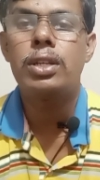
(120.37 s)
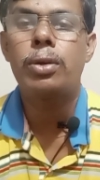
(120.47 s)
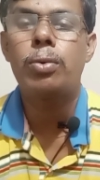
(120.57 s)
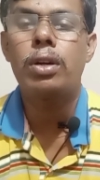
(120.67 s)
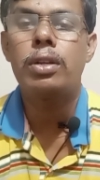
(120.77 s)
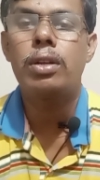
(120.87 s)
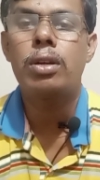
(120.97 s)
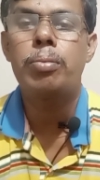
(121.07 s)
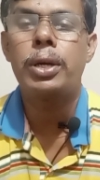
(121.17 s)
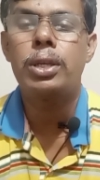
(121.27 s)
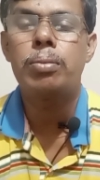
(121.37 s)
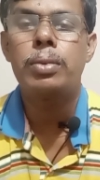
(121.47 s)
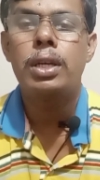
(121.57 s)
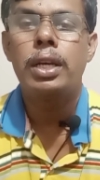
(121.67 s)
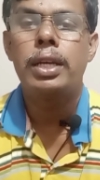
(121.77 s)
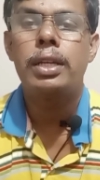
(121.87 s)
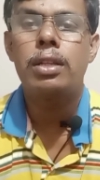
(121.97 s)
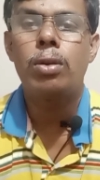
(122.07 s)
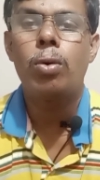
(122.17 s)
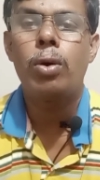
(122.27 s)
எச்சரிக்கையுடன் இருக்கும்படியும்
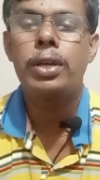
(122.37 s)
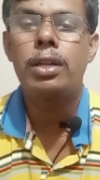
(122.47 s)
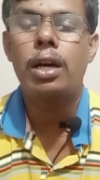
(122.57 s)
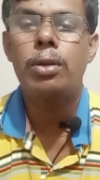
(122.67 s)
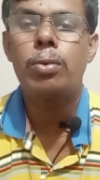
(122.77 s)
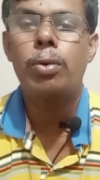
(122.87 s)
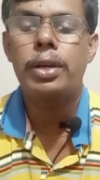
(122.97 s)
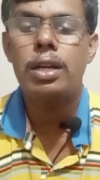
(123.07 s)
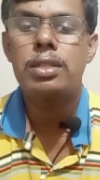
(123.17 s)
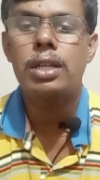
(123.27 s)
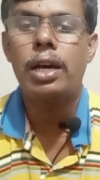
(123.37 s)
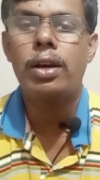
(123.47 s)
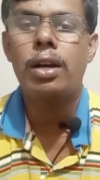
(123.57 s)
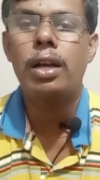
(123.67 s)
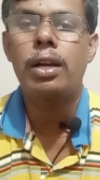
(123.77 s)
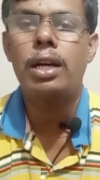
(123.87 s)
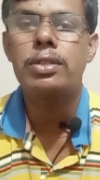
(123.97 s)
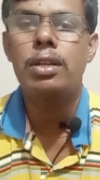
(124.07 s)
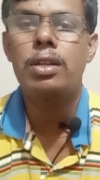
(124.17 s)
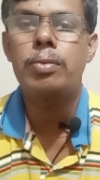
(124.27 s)
இந்த நோயின் அறிகுறிகள் சாதாரண
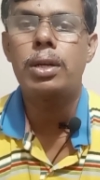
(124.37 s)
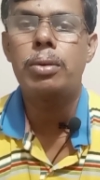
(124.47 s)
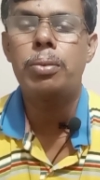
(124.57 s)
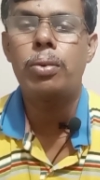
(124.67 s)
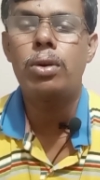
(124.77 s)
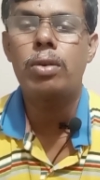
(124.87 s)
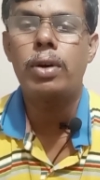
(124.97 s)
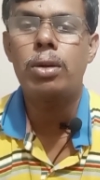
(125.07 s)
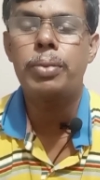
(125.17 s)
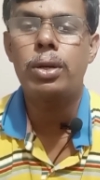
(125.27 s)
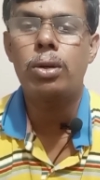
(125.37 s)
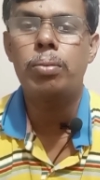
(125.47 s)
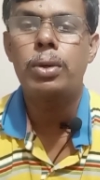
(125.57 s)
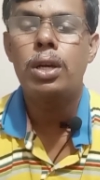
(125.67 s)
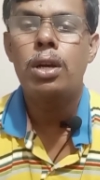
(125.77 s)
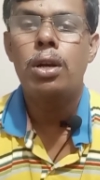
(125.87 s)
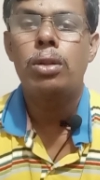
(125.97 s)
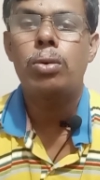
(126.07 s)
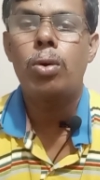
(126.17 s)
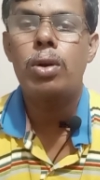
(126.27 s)
காய்ச்சலுக்கு வருவது போன்று வரும் என்றும்
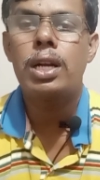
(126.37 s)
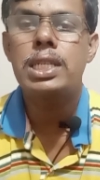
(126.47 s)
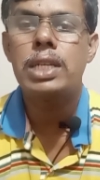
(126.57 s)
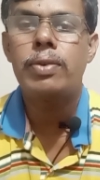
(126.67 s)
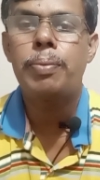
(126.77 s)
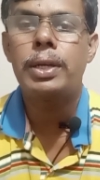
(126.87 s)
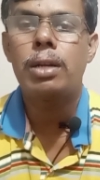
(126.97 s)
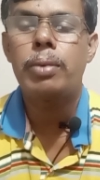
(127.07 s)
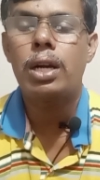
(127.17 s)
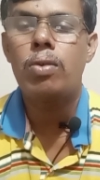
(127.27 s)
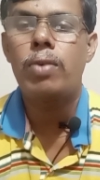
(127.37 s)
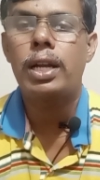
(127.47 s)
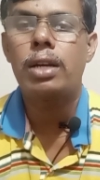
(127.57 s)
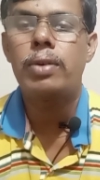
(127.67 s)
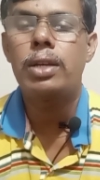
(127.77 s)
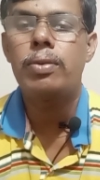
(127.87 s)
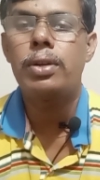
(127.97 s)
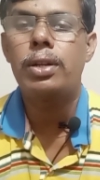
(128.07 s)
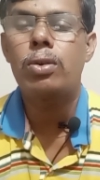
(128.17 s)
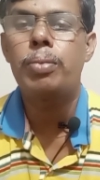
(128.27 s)
தோள்கள் சிவப்பு நிறமாகவும் வட்ட
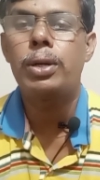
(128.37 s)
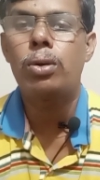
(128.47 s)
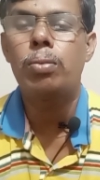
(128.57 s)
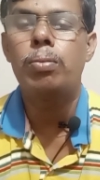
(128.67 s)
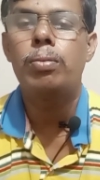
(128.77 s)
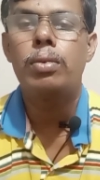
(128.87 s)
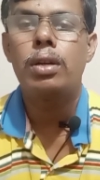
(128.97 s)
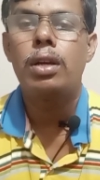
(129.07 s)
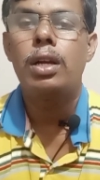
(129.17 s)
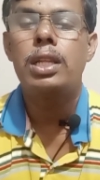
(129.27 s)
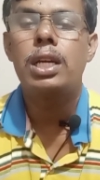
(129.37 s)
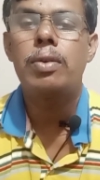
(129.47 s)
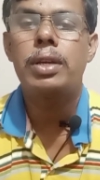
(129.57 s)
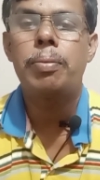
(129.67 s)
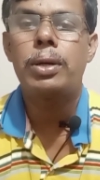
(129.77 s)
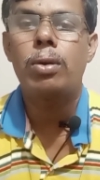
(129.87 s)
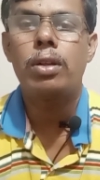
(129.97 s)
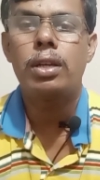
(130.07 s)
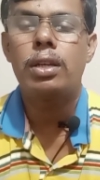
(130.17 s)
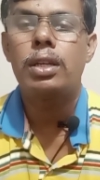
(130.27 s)
வடிவில் இருக்கும் என்றும்
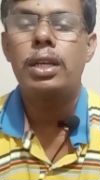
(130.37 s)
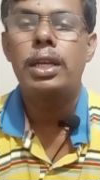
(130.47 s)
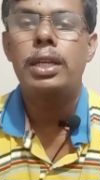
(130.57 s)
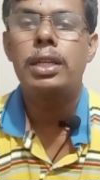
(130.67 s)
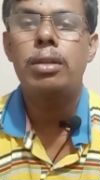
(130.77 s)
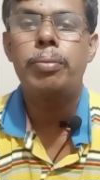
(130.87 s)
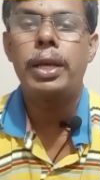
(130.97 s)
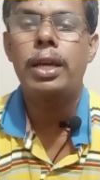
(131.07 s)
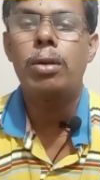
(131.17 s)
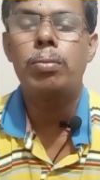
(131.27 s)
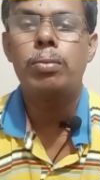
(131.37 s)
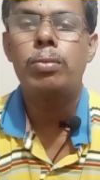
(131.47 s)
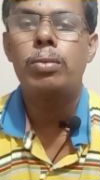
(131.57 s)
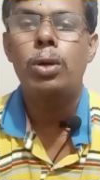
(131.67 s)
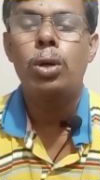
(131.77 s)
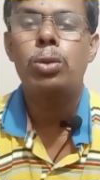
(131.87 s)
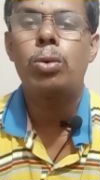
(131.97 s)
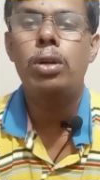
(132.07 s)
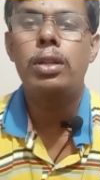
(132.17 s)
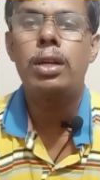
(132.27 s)
தெரிவிக்கப்பட்டுள்ளது இது மேலும்
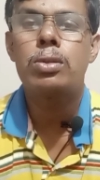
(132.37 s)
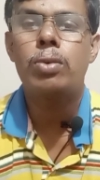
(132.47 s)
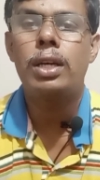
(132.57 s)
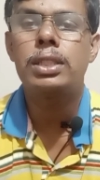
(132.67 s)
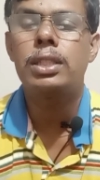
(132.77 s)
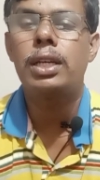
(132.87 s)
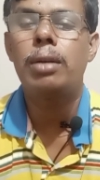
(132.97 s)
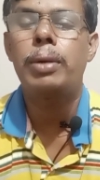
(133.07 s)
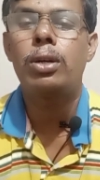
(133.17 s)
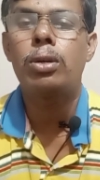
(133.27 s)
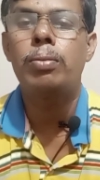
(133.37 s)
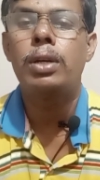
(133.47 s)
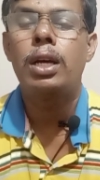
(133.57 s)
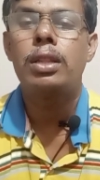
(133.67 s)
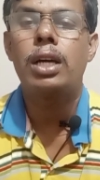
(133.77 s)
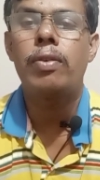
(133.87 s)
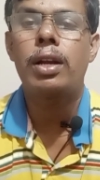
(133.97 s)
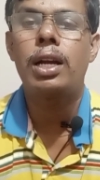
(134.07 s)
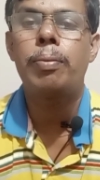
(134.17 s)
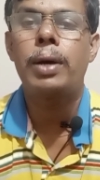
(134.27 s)
தொடுதல் சுவாசித்தல் மற்றும்
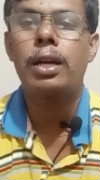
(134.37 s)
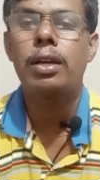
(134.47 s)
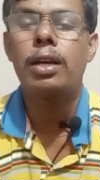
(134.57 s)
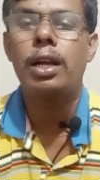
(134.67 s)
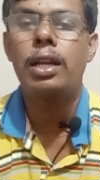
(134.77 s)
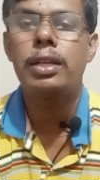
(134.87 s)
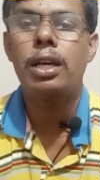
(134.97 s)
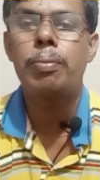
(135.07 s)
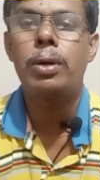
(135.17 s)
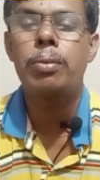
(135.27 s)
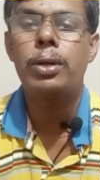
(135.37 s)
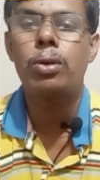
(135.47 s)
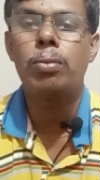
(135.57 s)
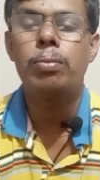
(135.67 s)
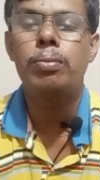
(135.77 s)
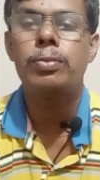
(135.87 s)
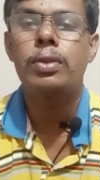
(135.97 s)
தவறான பழக்கங்களால் ஏற்படும் என்றும்